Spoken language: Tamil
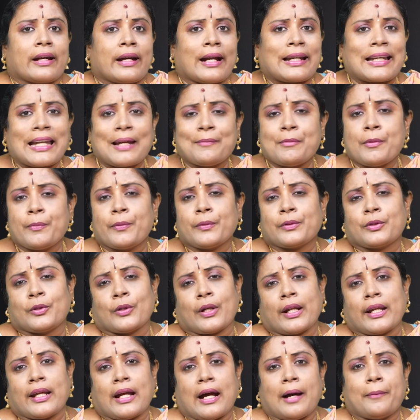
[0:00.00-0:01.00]
கட்டமைப்பு
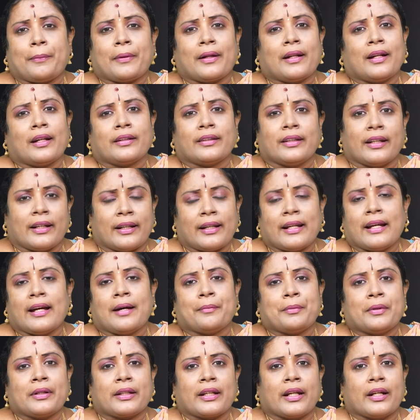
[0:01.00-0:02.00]
துறை அப்படின்னா என்ன
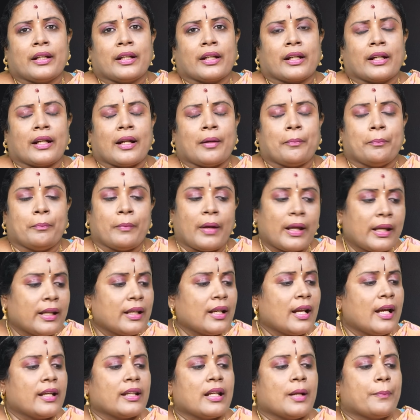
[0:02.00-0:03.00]
அப்படின்னு கேட்டிங்கன்னா
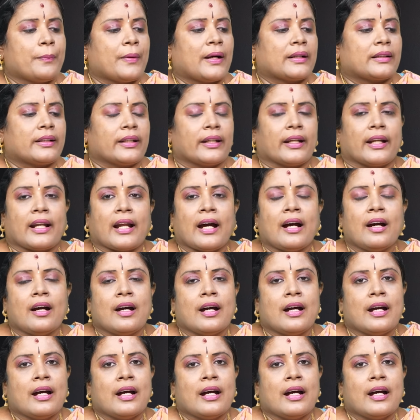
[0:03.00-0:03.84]
மெயினாக இதில் பார்த்தீங்கன்னா